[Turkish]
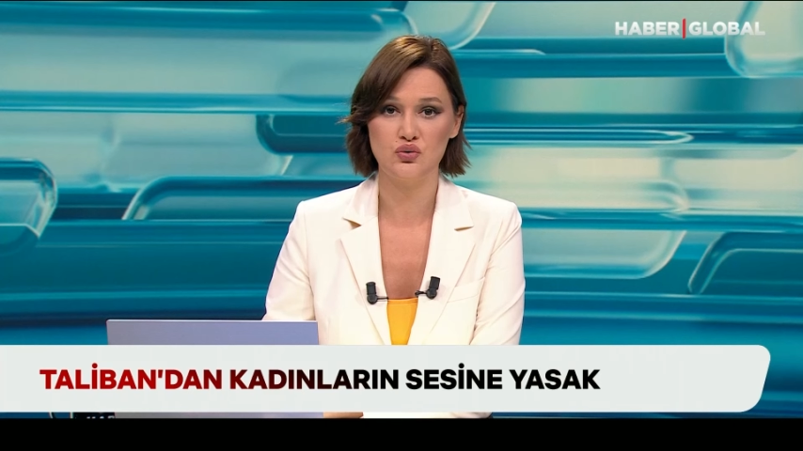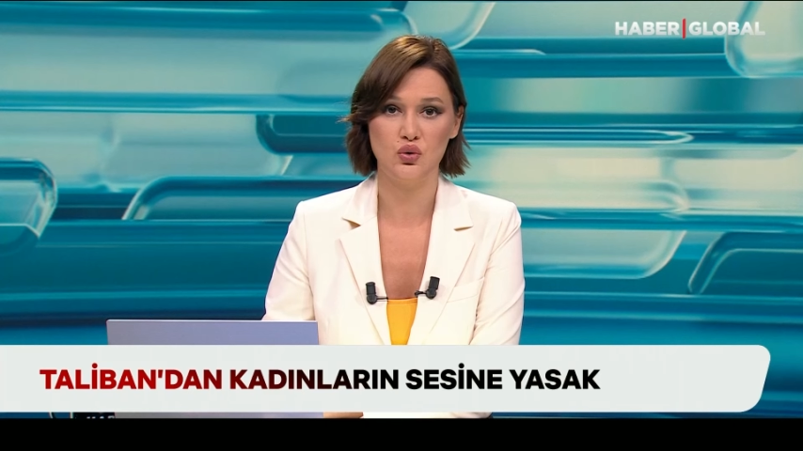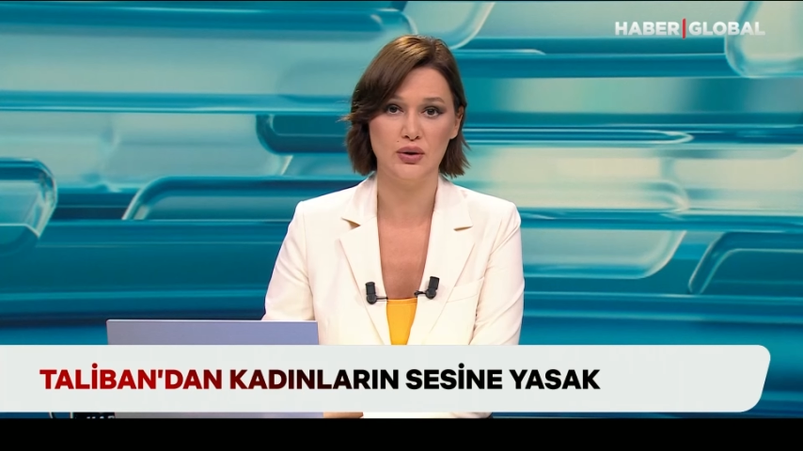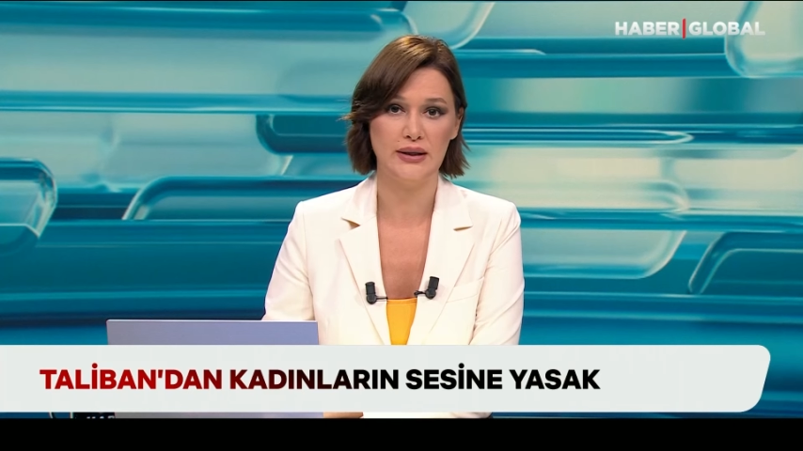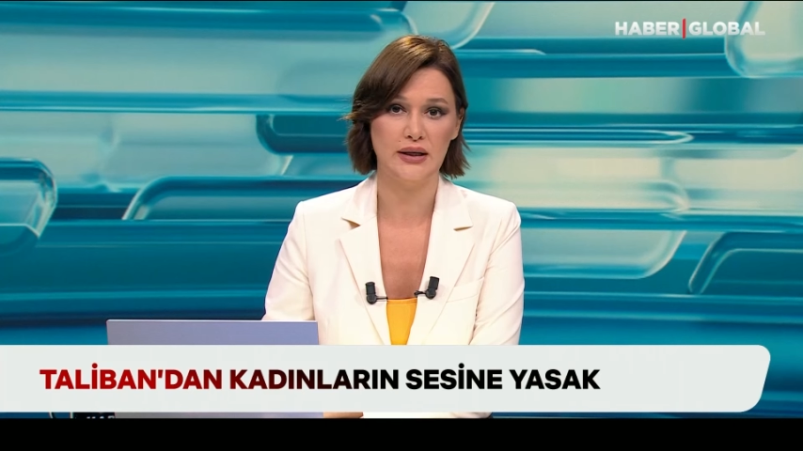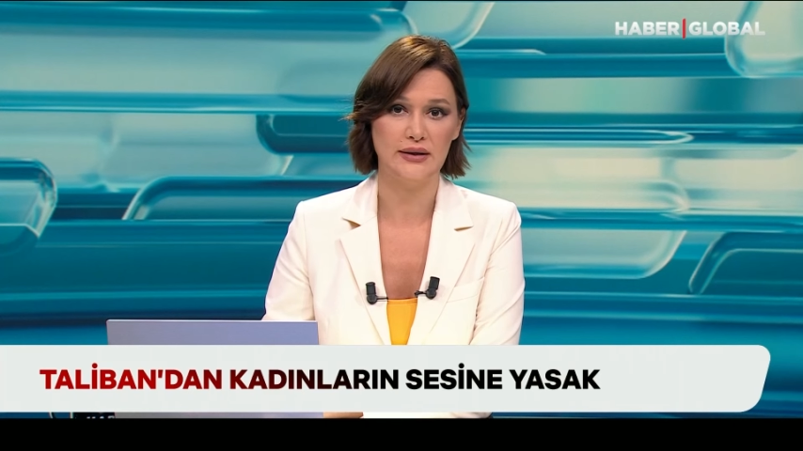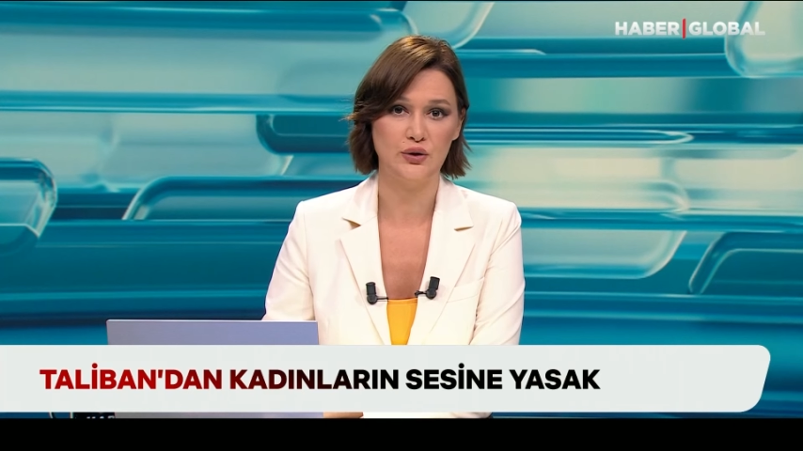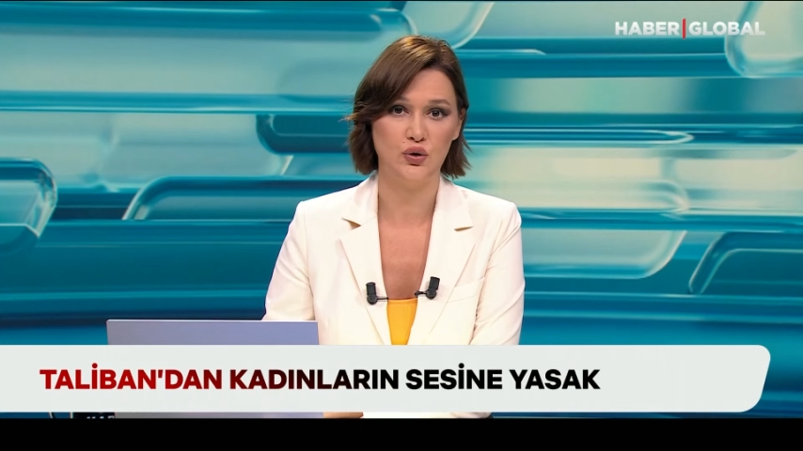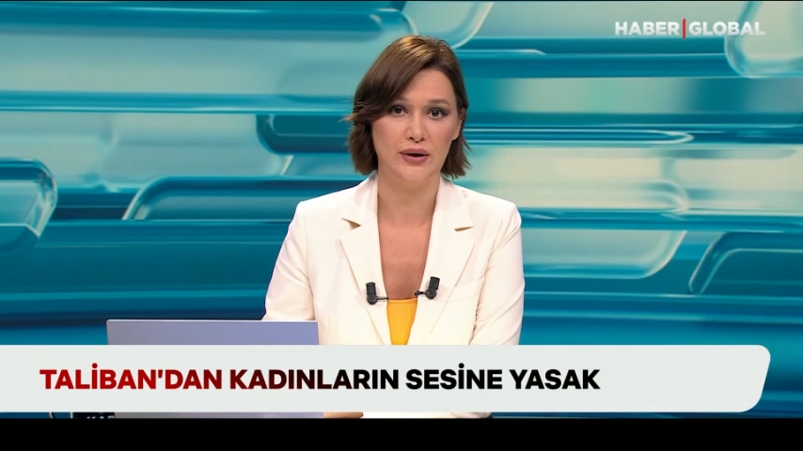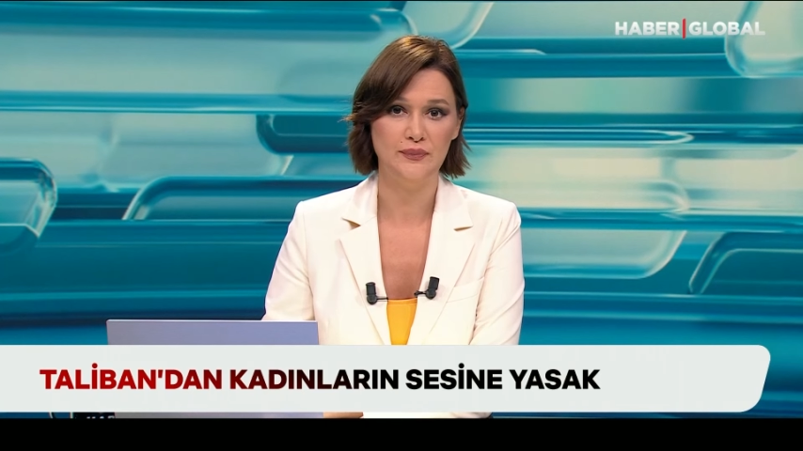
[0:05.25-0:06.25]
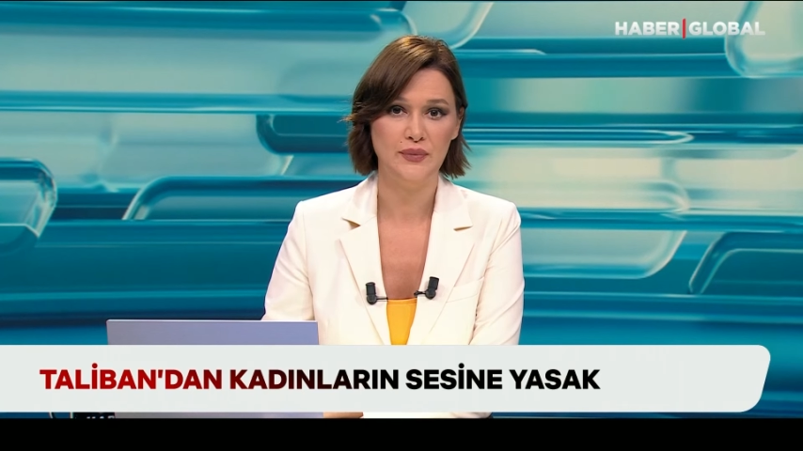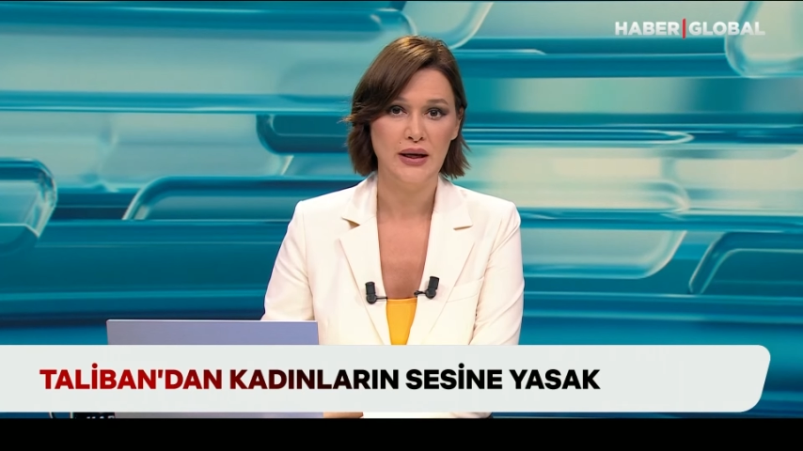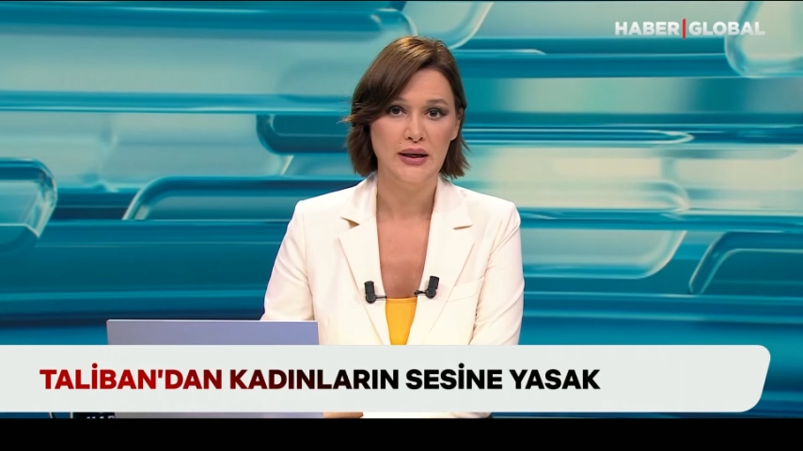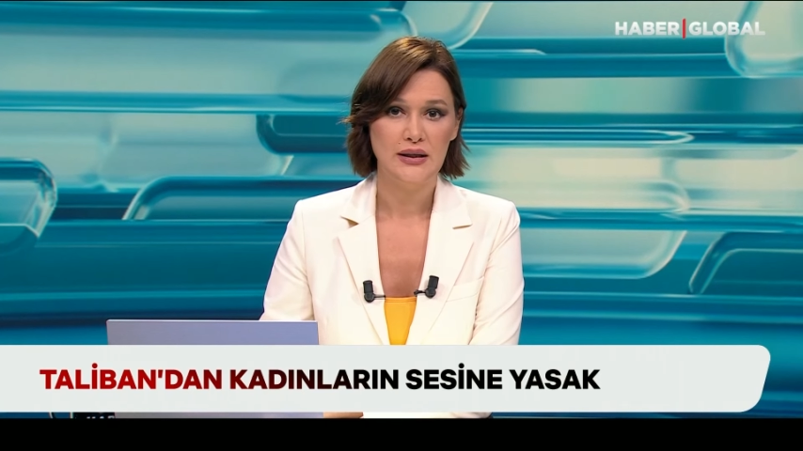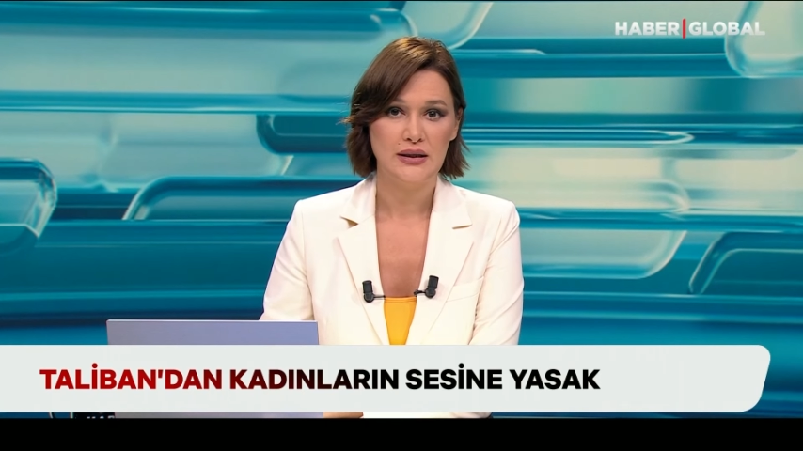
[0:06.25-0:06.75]
Son karara göre
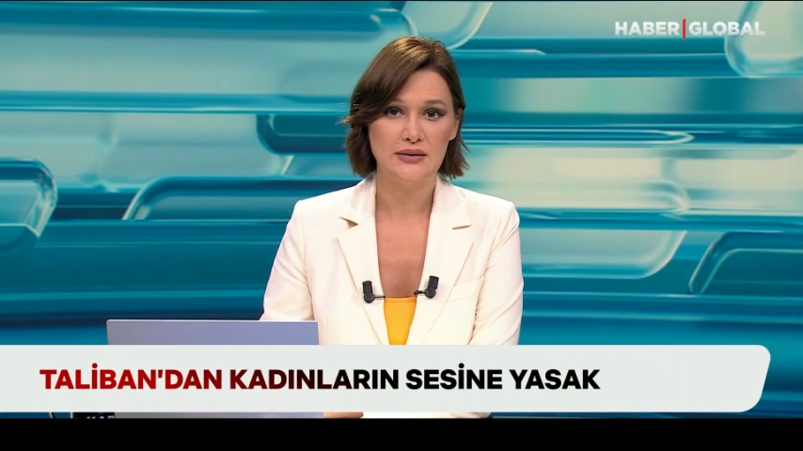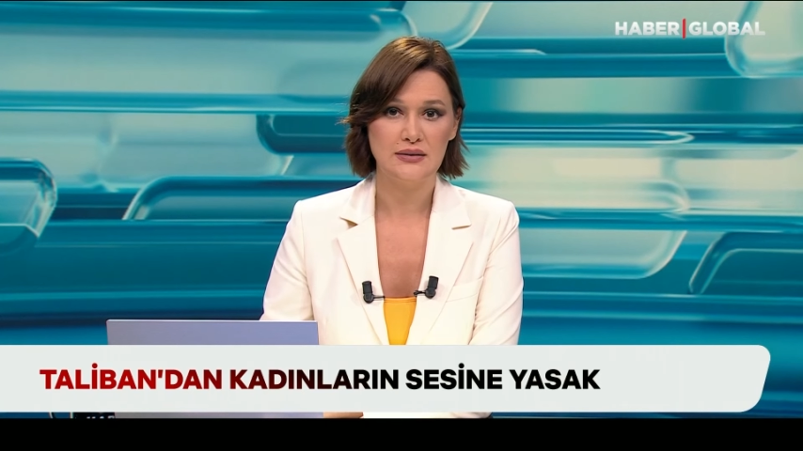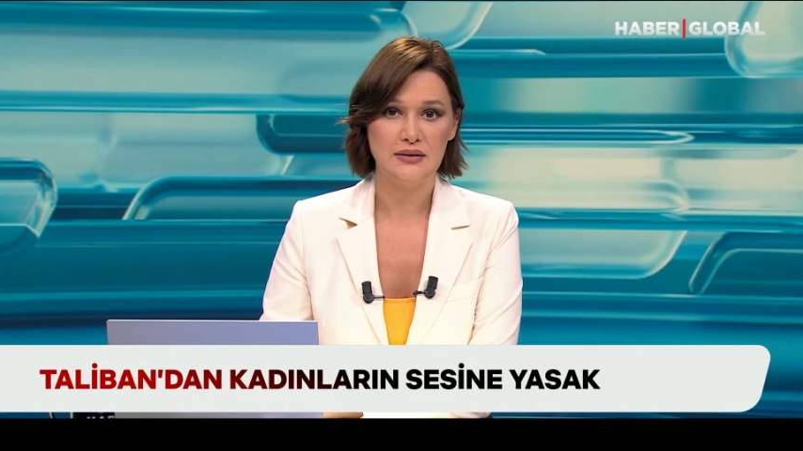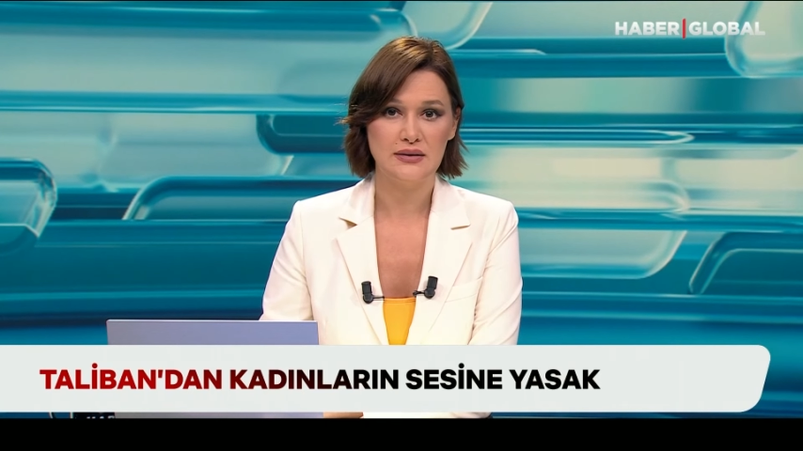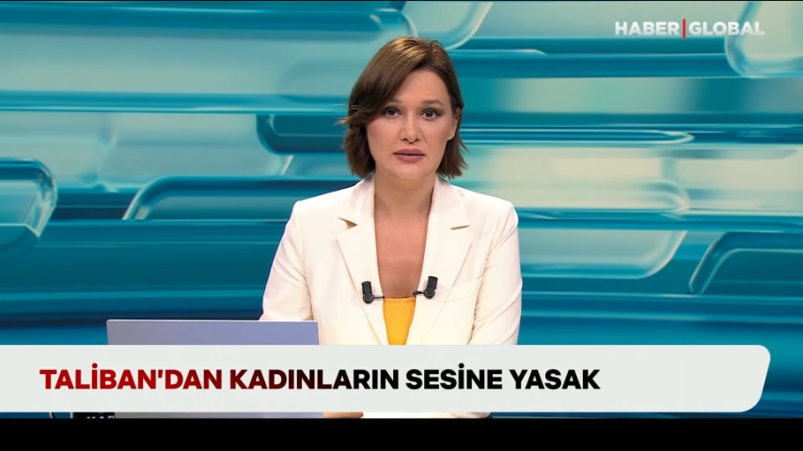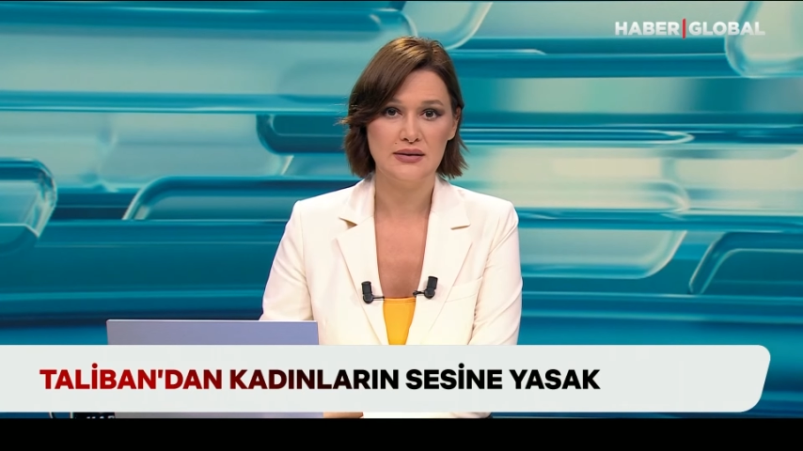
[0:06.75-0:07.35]
kadınların